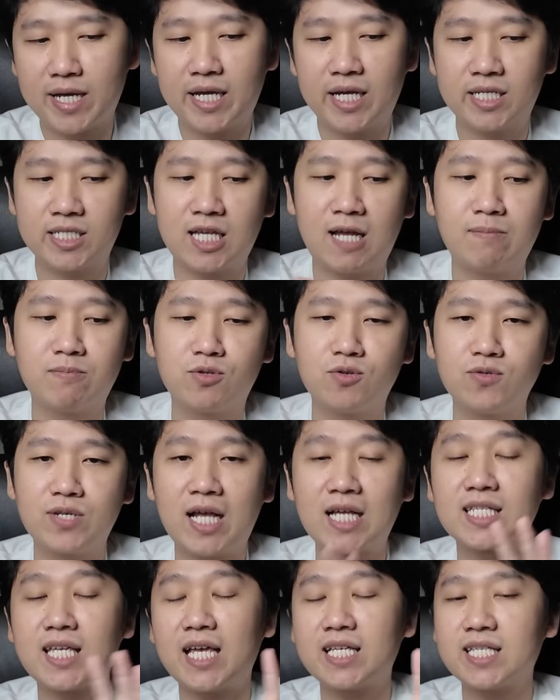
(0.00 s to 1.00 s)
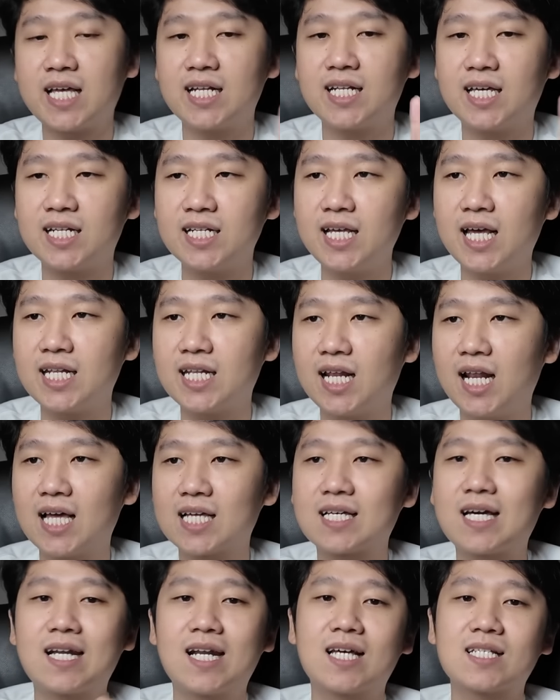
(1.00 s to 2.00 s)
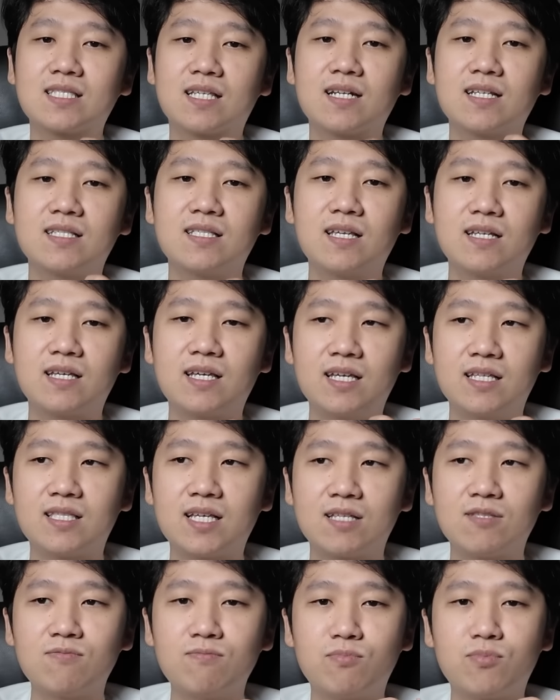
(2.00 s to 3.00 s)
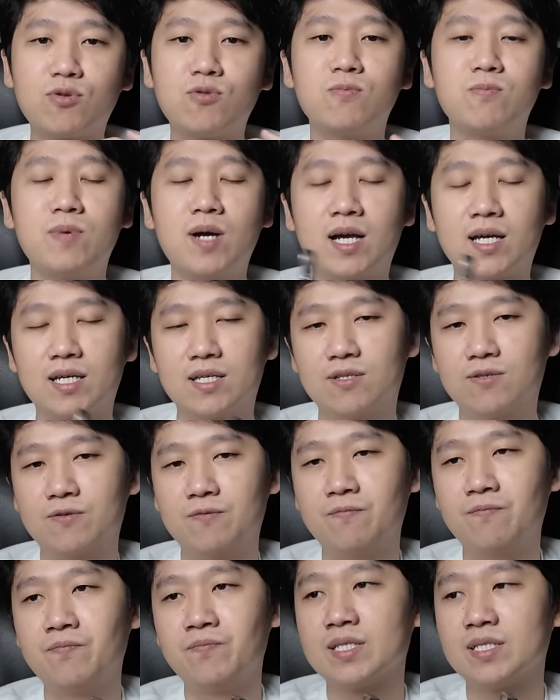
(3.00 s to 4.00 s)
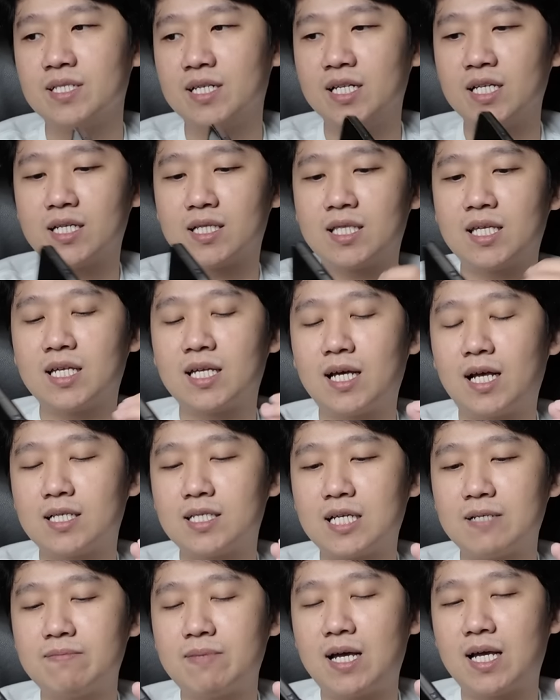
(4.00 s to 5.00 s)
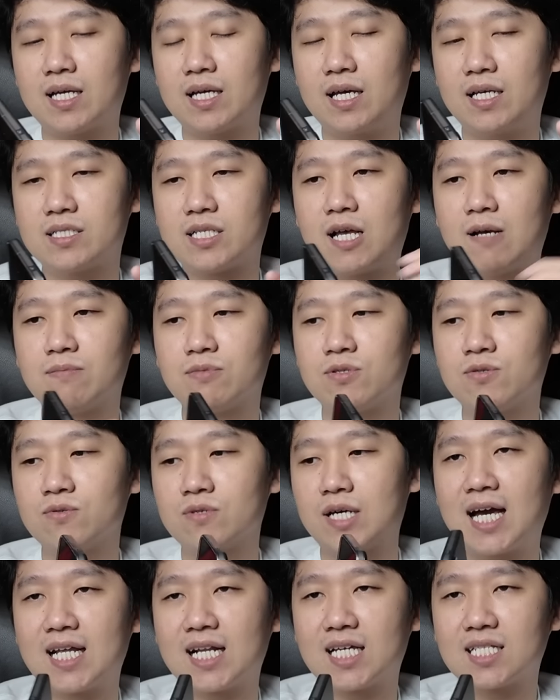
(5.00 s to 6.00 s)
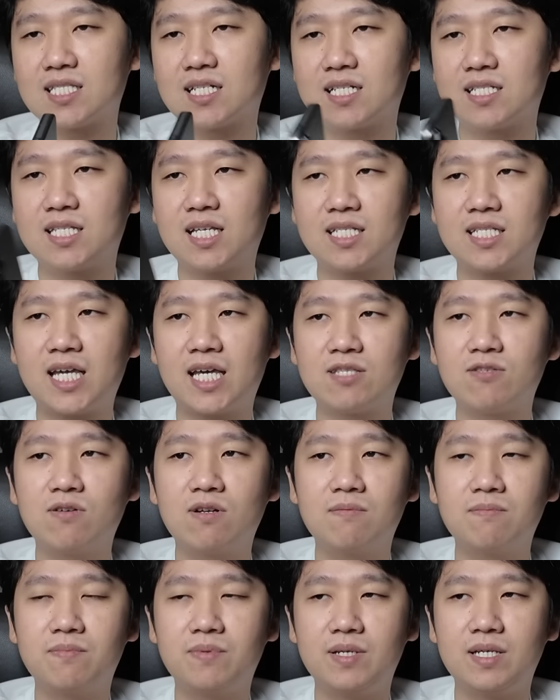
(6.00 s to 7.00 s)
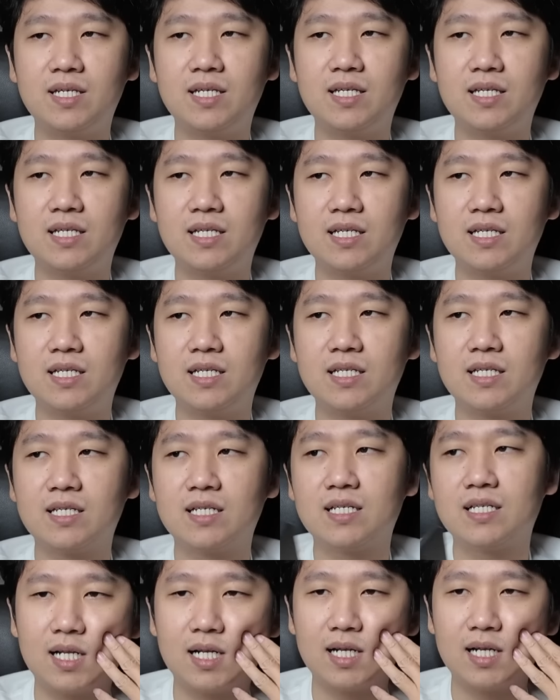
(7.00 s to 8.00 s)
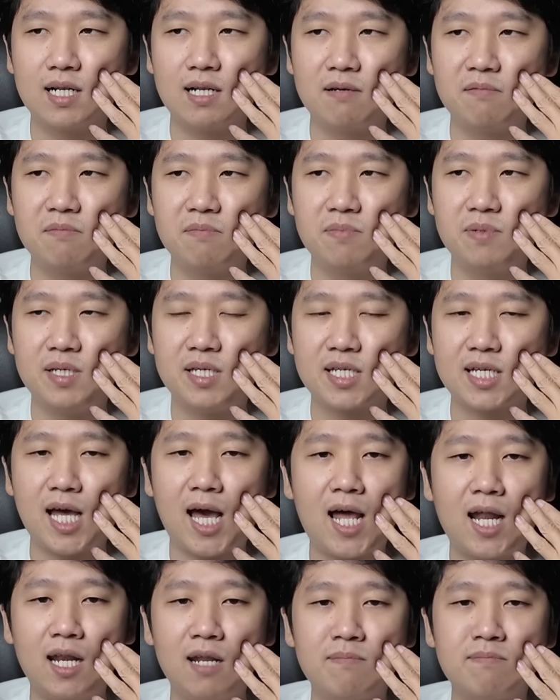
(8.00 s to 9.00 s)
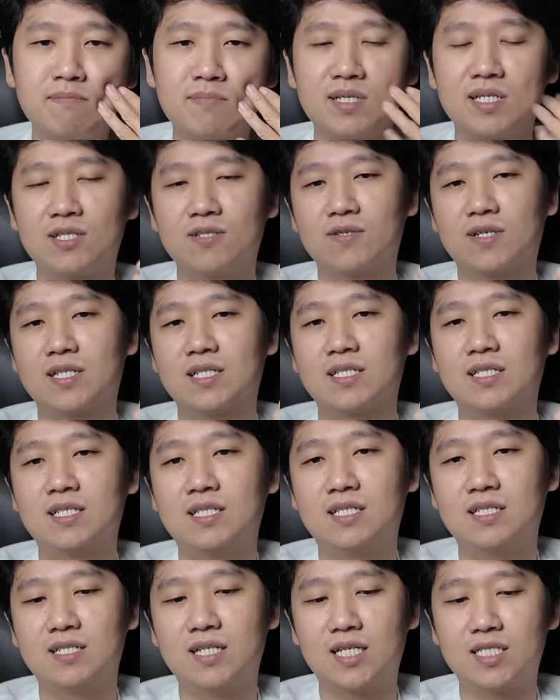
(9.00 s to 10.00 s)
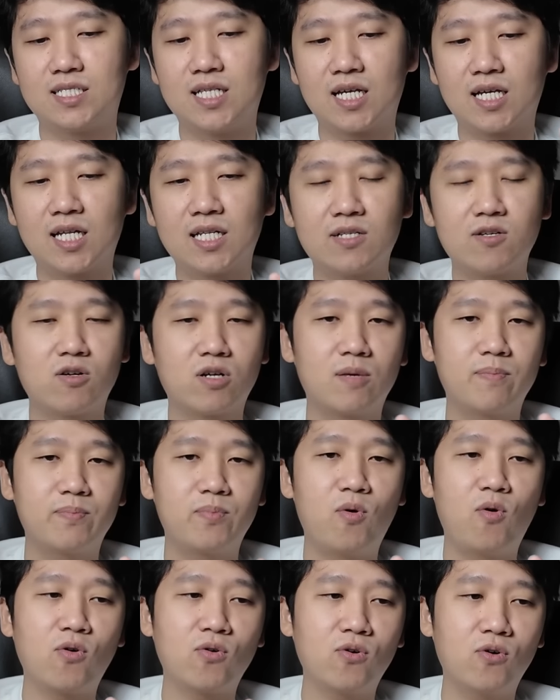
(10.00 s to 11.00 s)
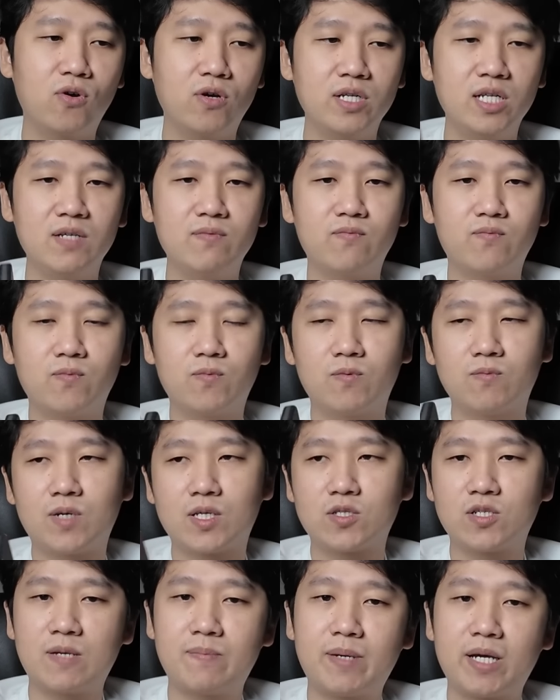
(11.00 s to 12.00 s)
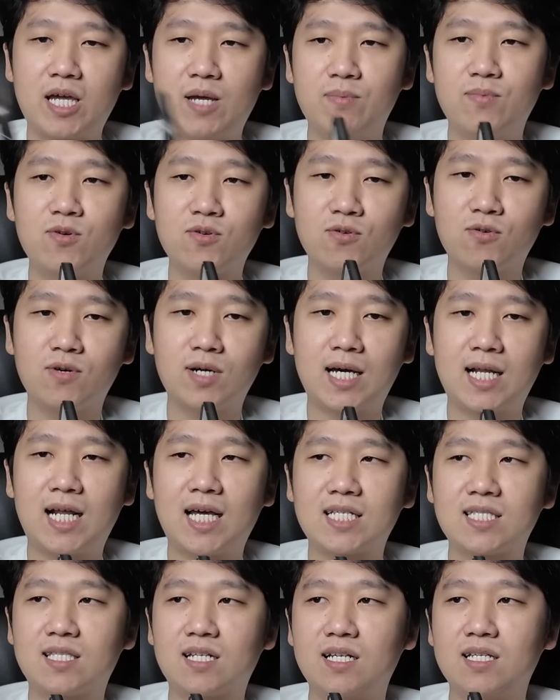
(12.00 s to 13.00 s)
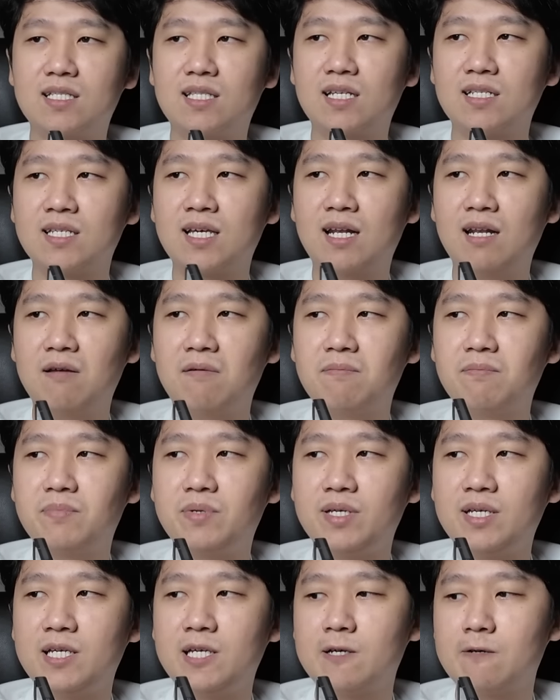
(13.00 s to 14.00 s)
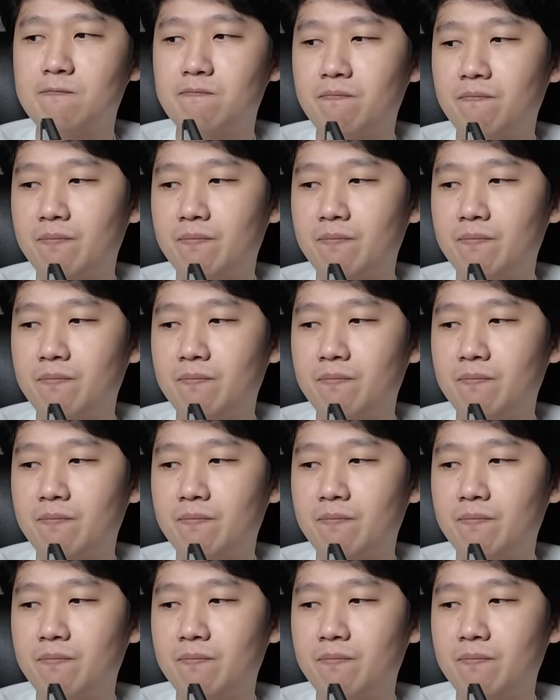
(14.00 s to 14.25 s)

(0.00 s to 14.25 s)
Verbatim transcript: make ke Samsung yang saya sadari adalah karakteristik kita tuh berubah gitu jadi ketika saya pakai Samsung, karakteristik saya itu lebih lebih kalem gitu kan. Nah, sedangkan kalau ke Poco ini waktu saya pakai Poco karakteristiknya lebih